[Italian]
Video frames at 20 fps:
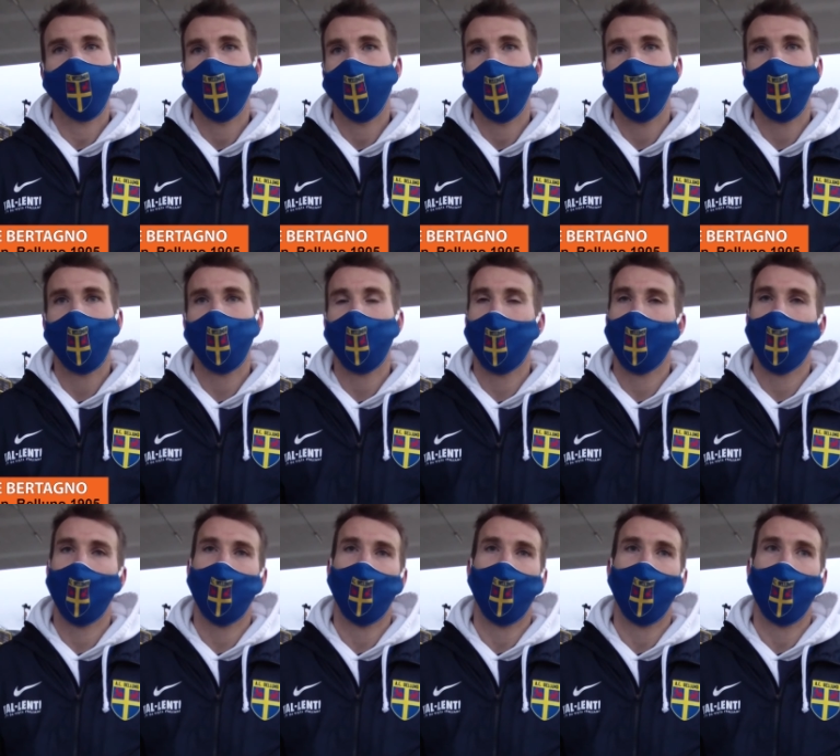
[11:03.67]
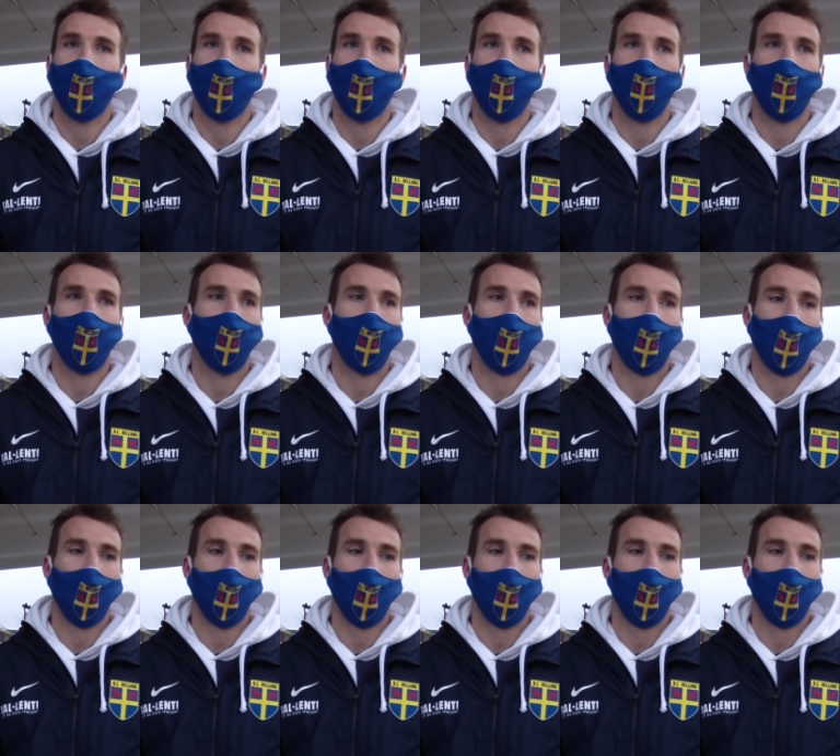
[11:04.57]
una battaglia come
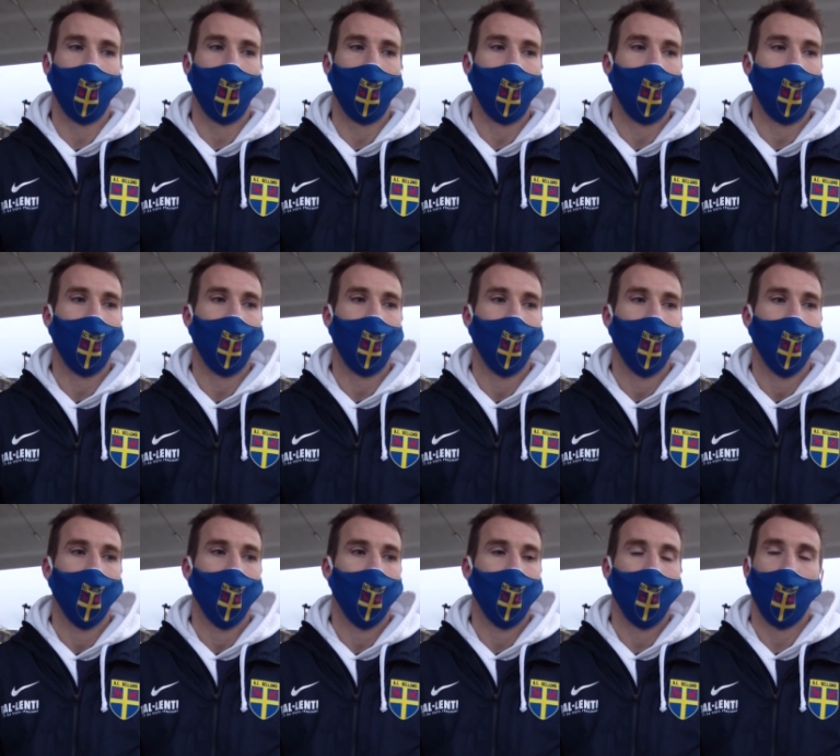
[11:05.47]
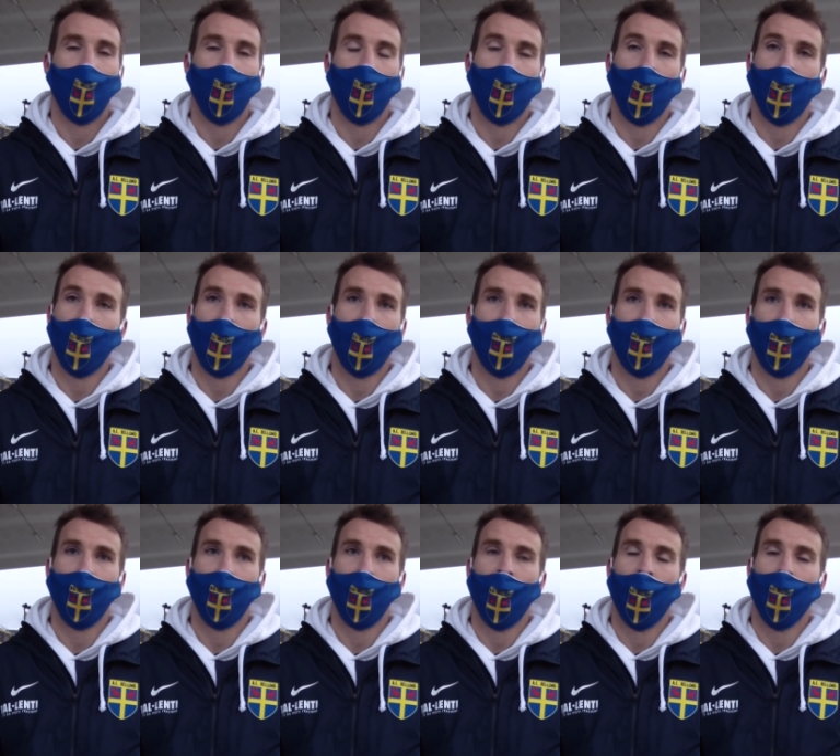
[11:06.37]
tutte tutte le squadre che
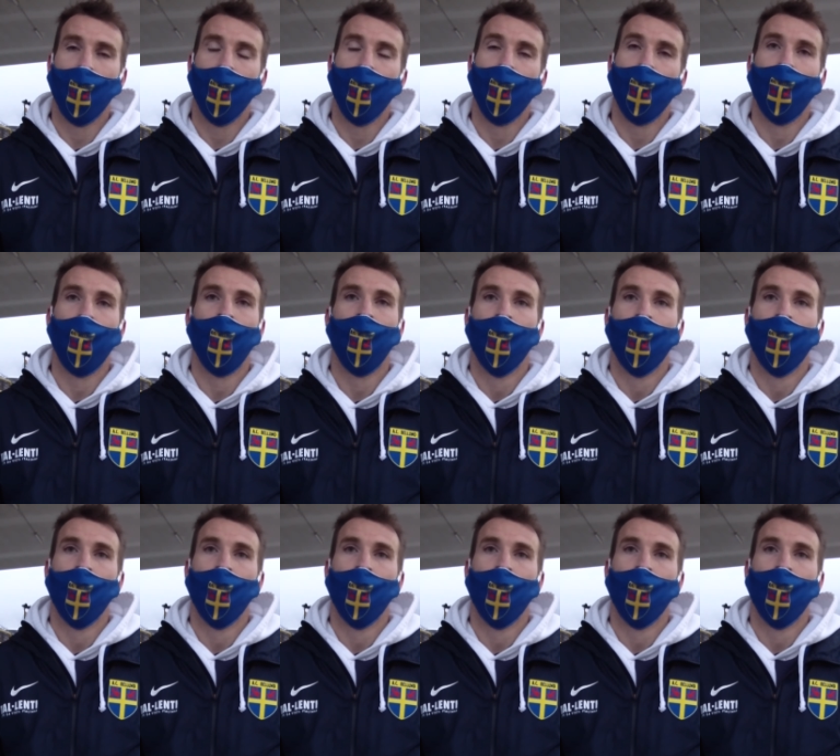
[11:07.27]
affrontiamo.